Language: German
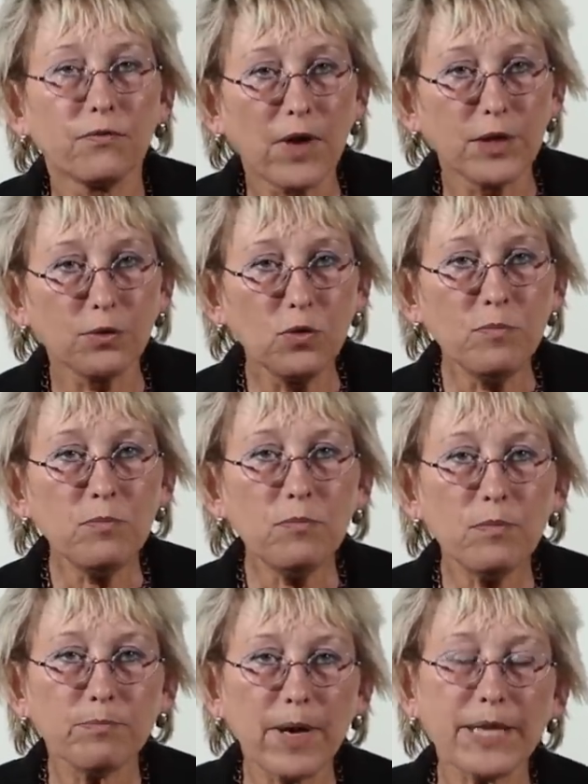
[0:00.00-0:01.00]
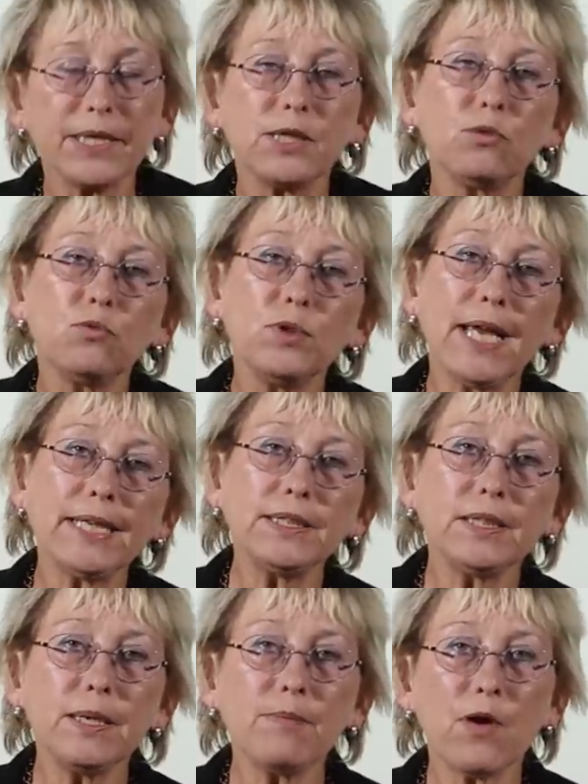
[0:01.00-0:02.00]
warum bei den
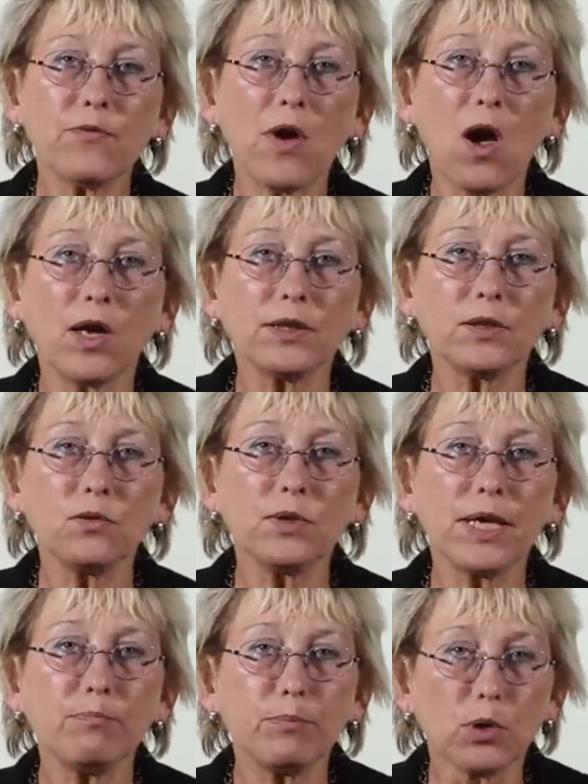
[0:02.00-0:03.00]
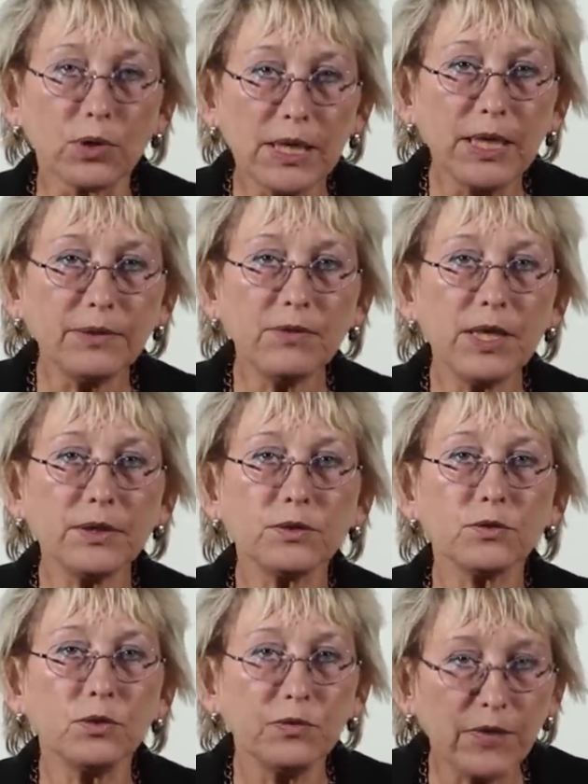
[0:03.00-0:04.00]
UN-Klimaverhandlungen blockiert
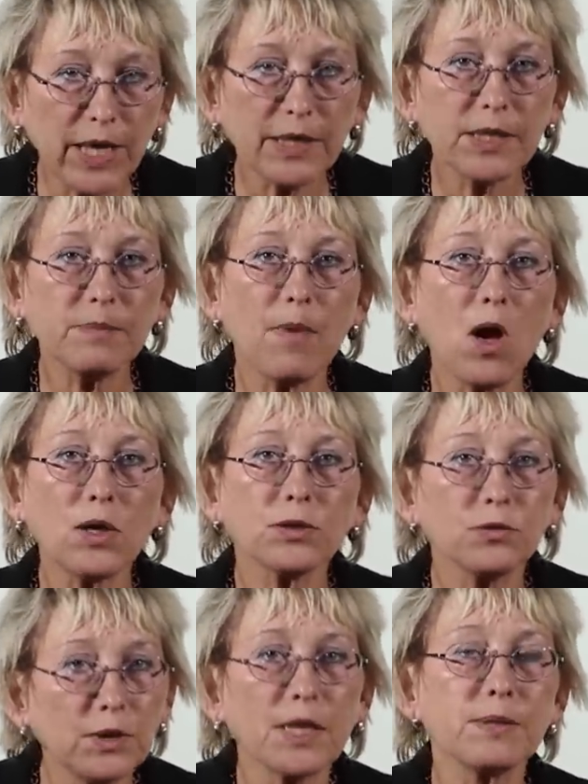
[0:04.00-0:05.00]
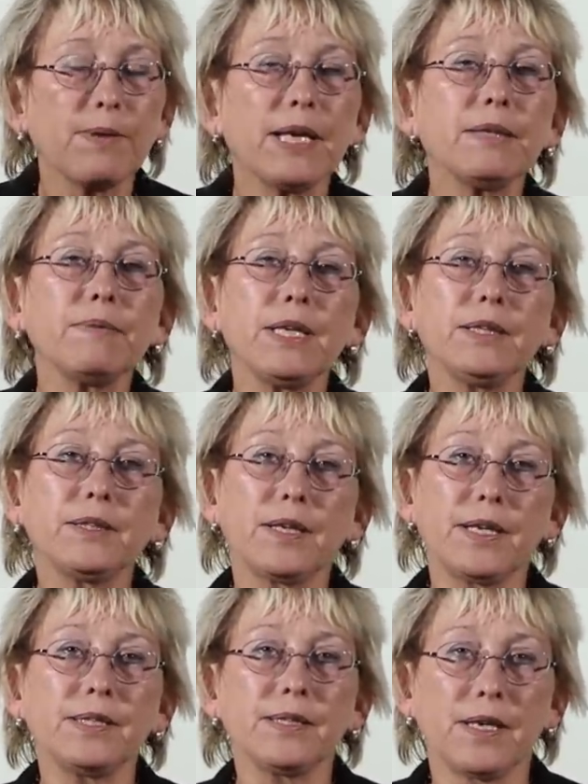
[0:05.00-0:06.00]
wird und wer das macht und aus welchen
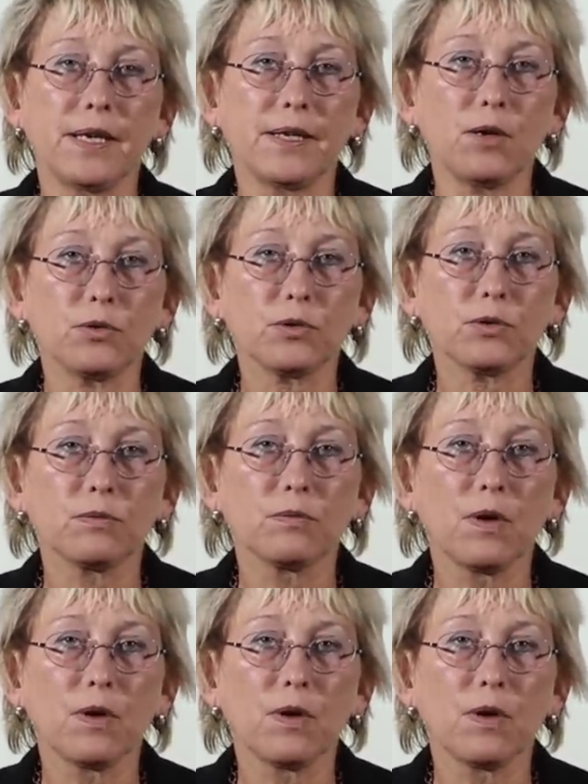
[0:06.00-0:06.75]
Interessen heraus.